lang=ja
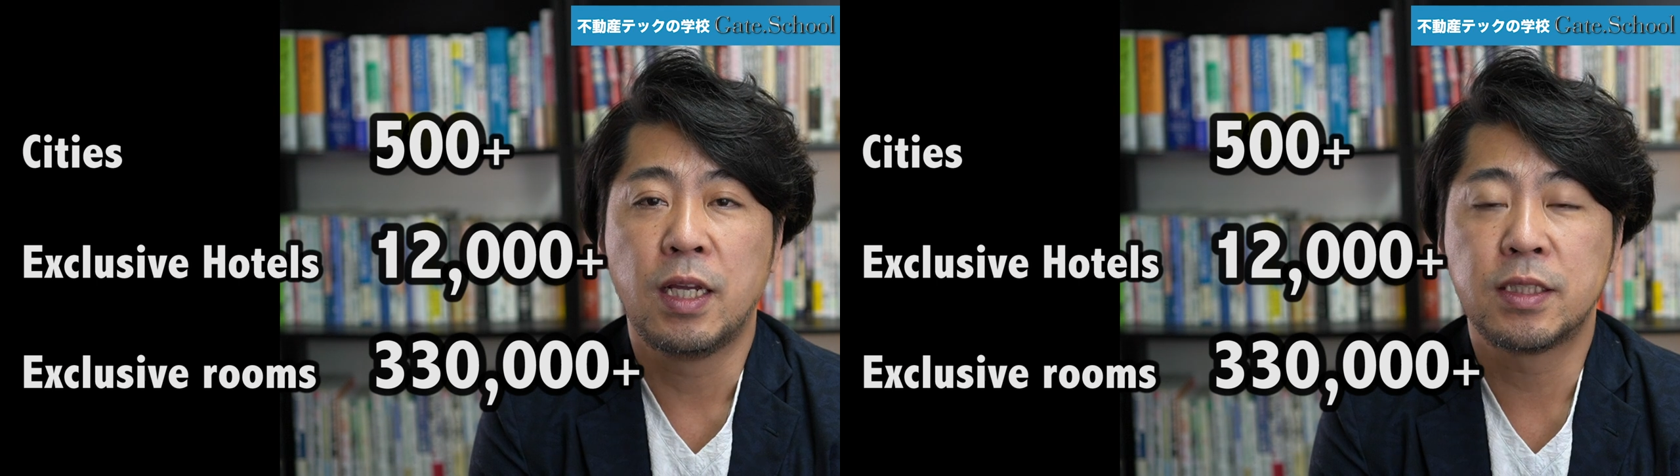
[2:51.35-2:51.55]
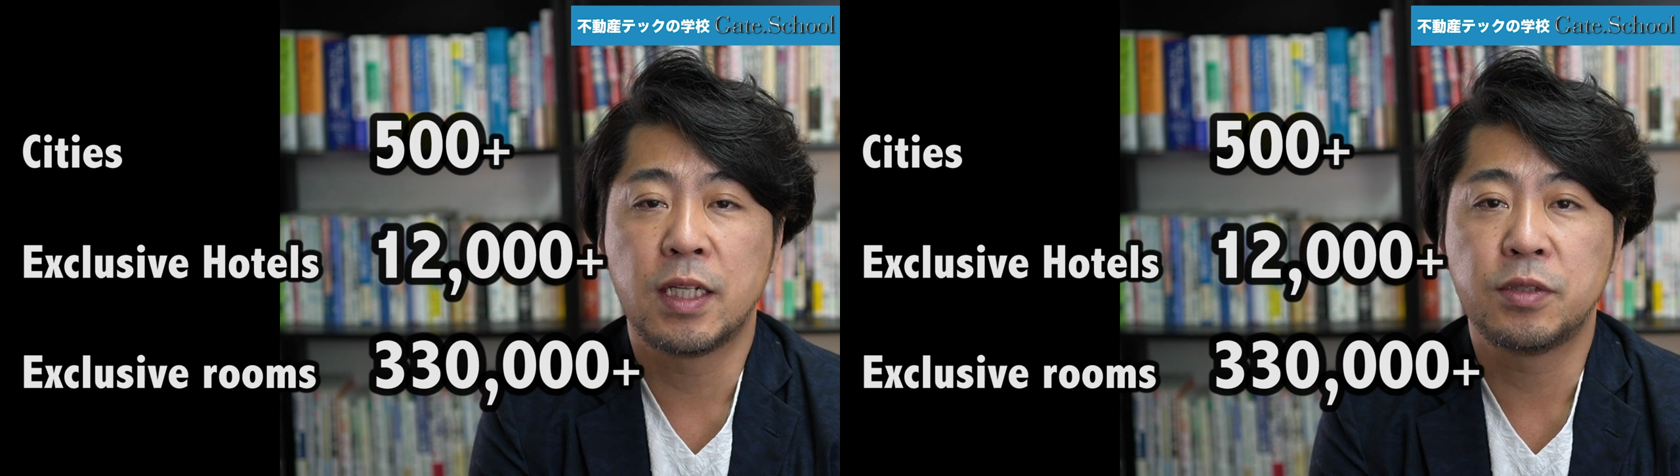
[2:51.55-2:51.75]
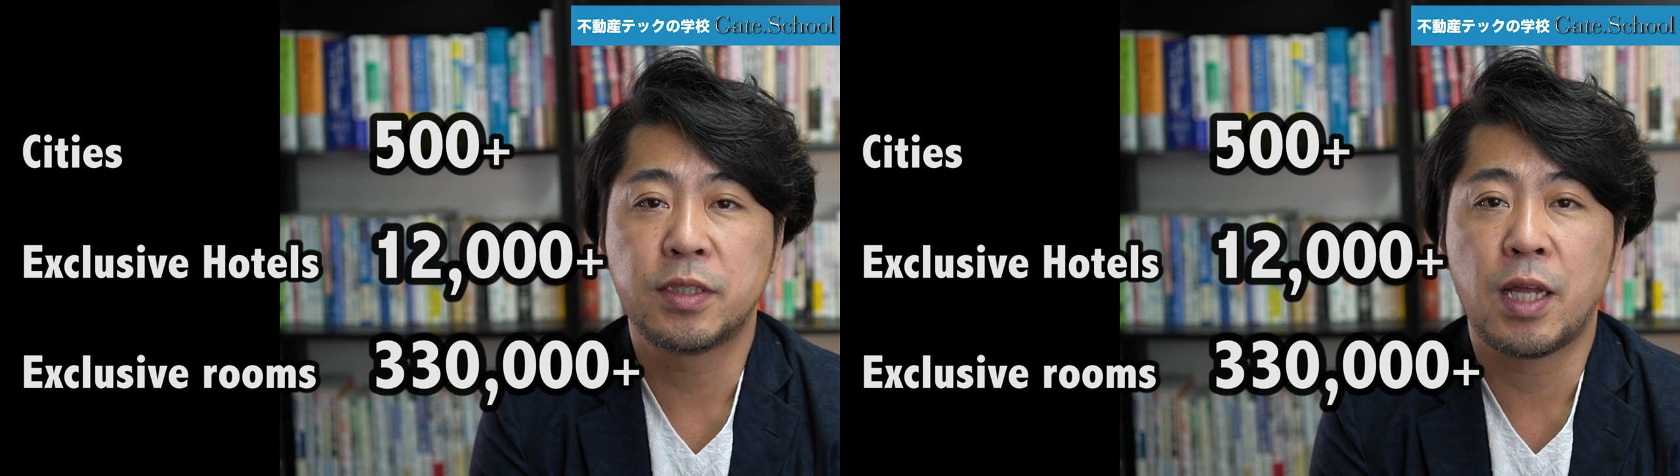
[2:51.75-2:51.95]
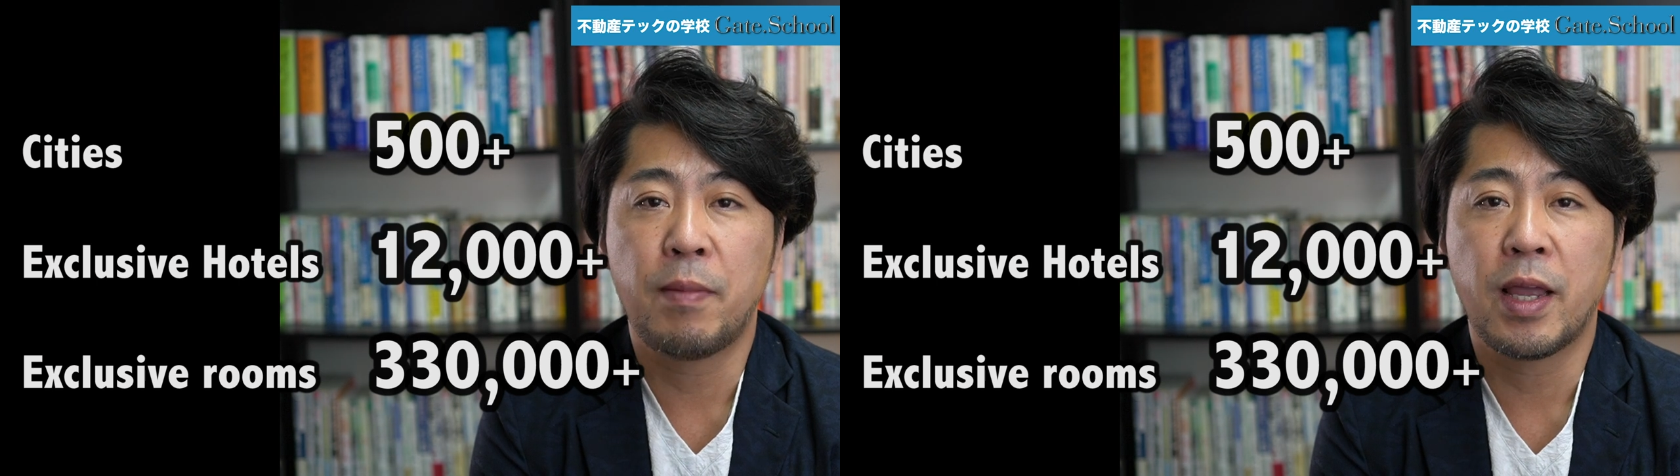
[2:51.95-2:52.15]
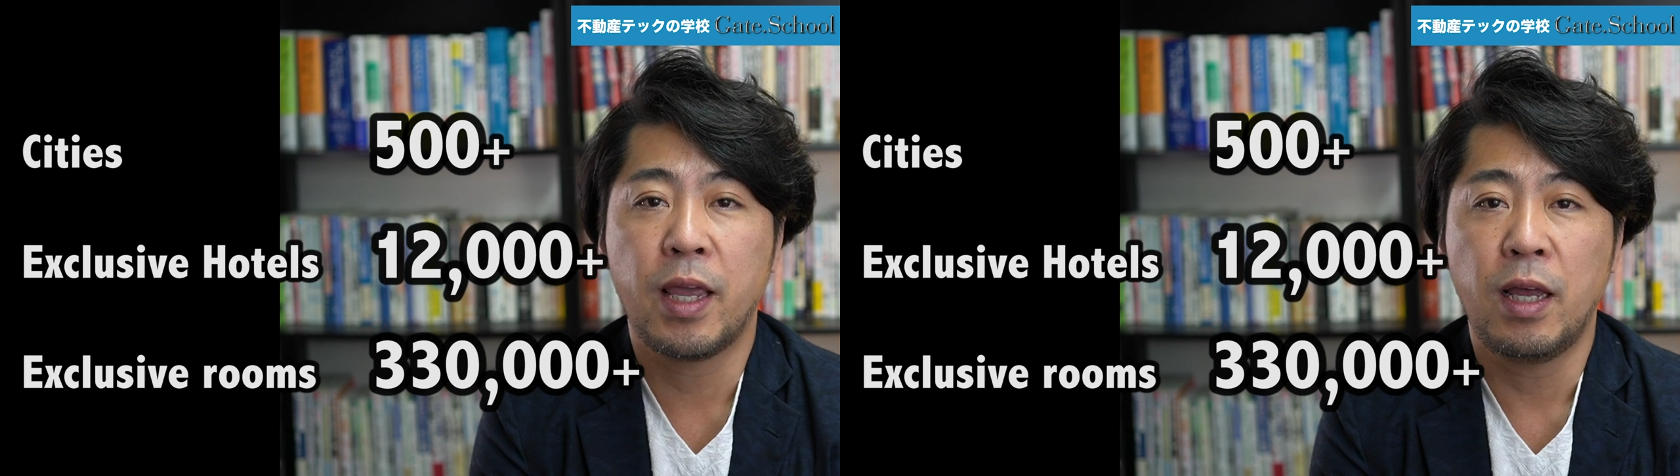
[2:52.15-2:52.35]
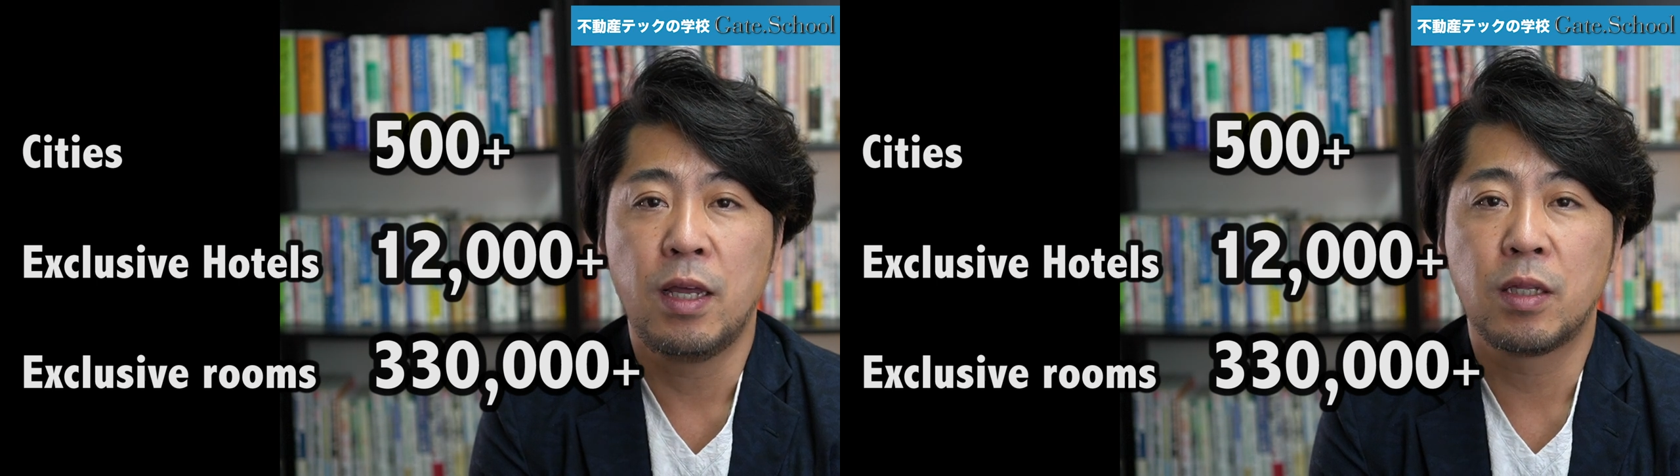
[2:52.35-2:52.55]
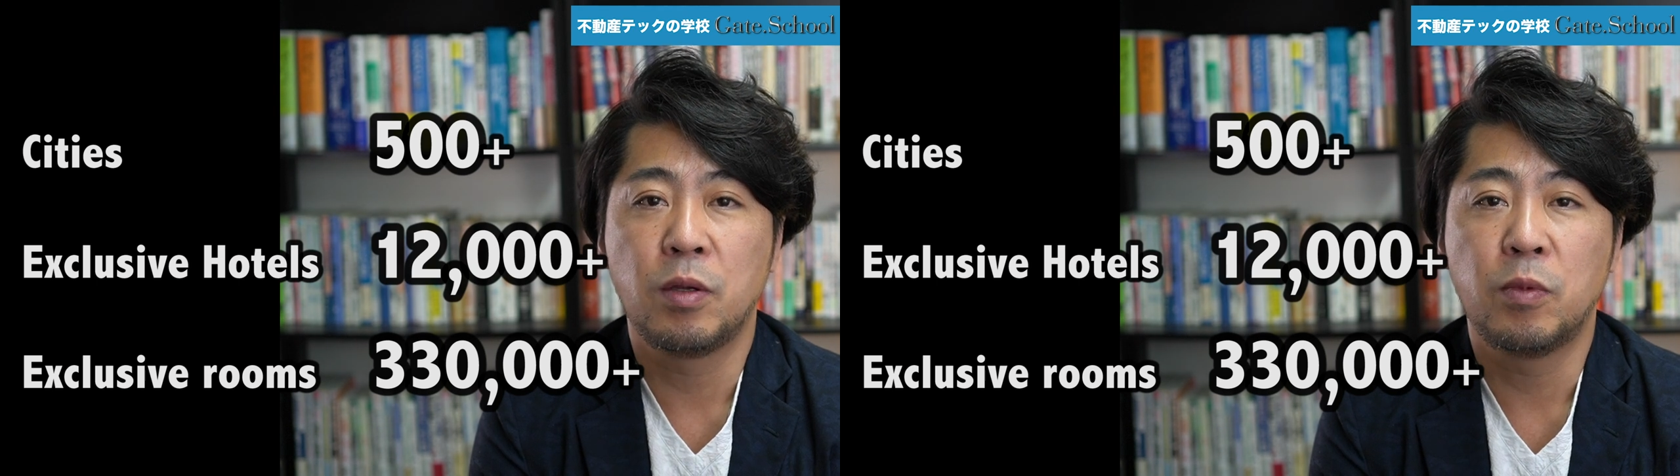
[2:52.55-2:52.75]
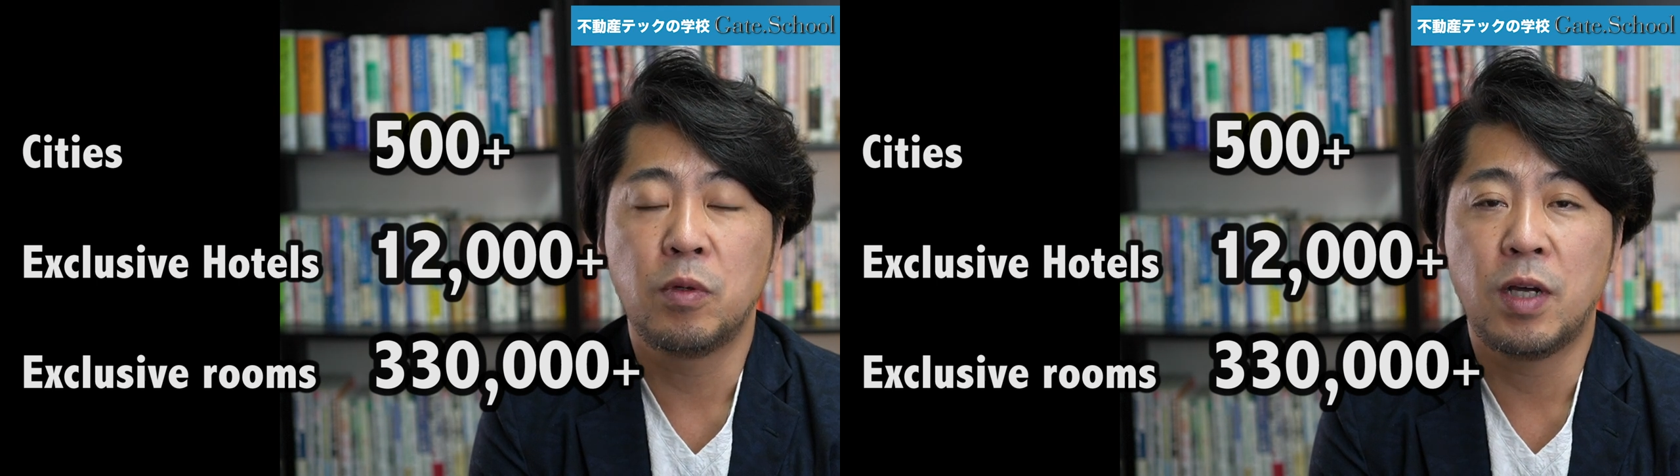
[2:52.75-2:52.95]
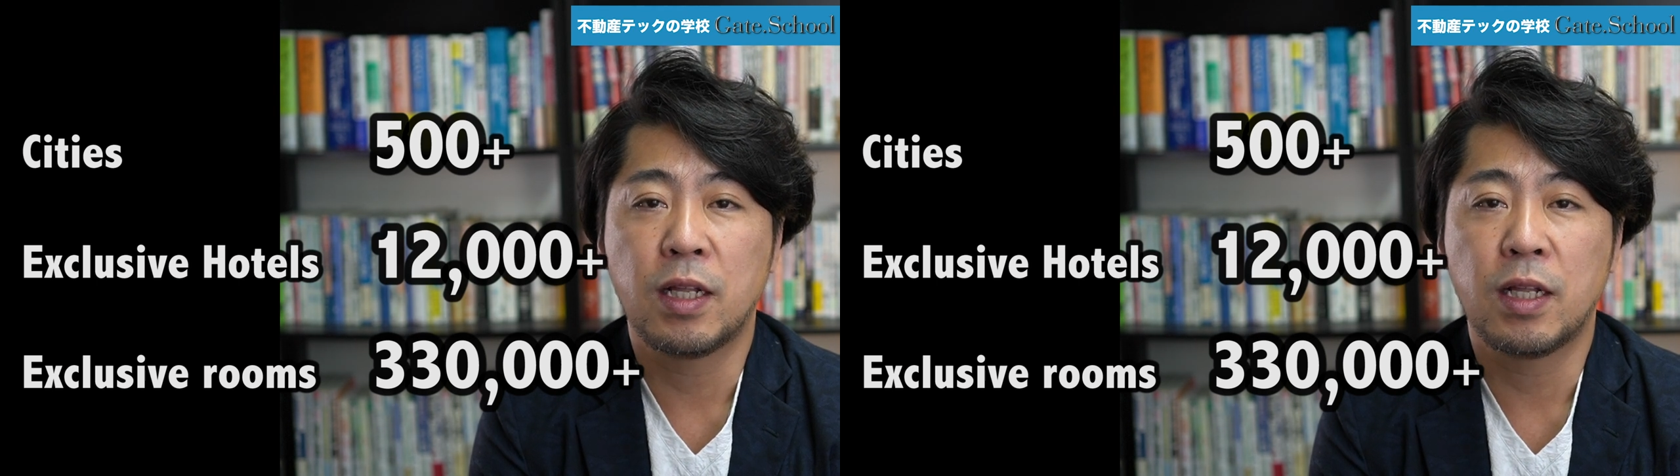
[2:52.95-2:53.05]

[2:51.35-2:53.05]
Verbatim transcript: 33万部屋というもの